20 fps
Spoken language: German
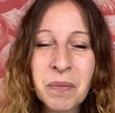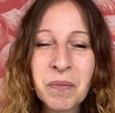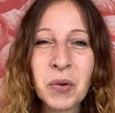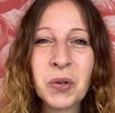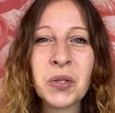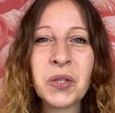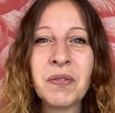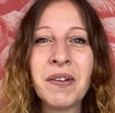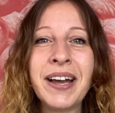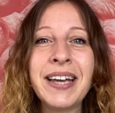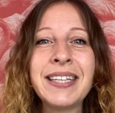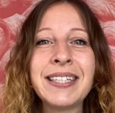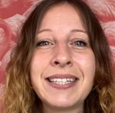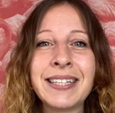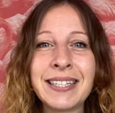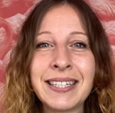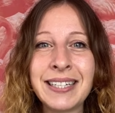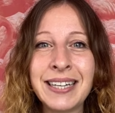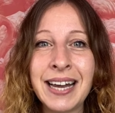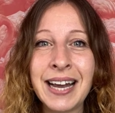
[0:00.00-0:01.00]
Und zwar ist
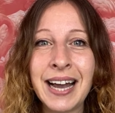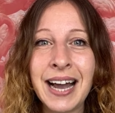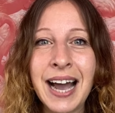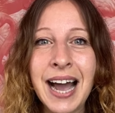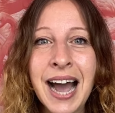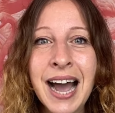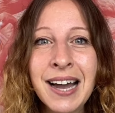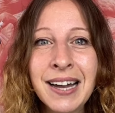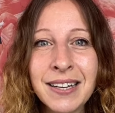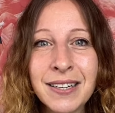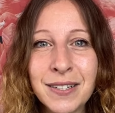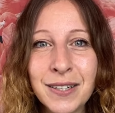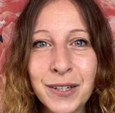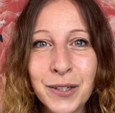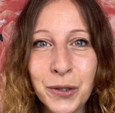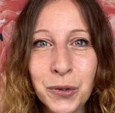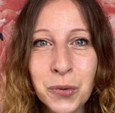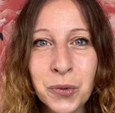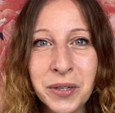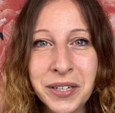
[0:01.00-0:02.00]
das der 8.
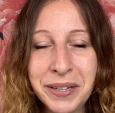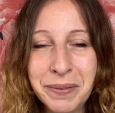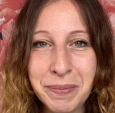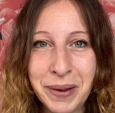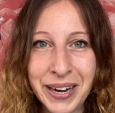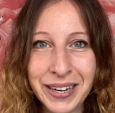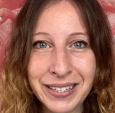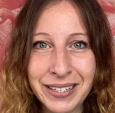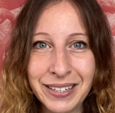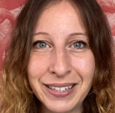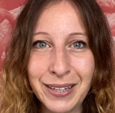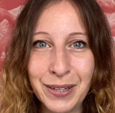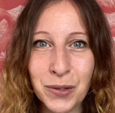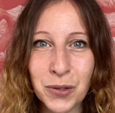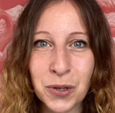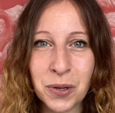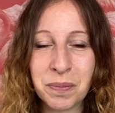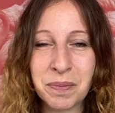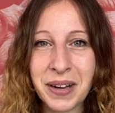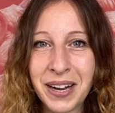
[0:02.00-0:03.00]
Juni, merkt ihr den
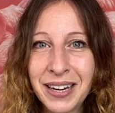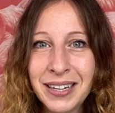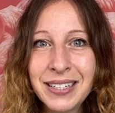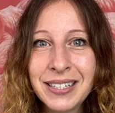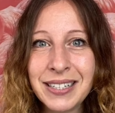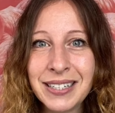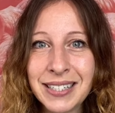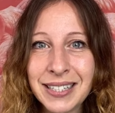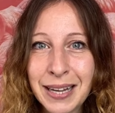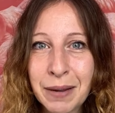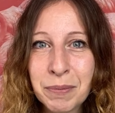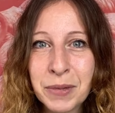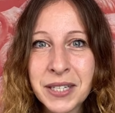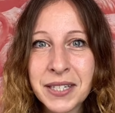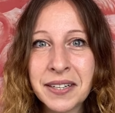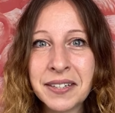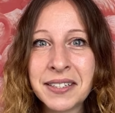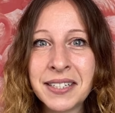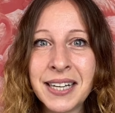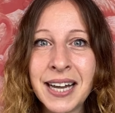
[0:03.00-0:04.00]
schon mal,
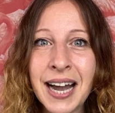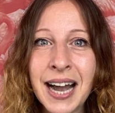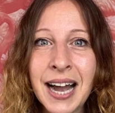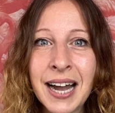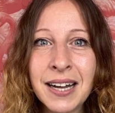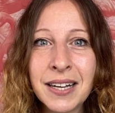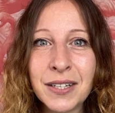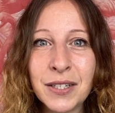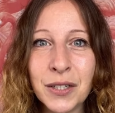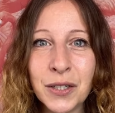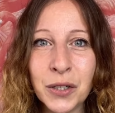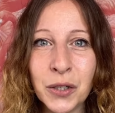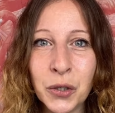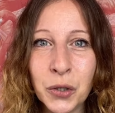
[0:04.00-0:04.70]
Samstag, der 8.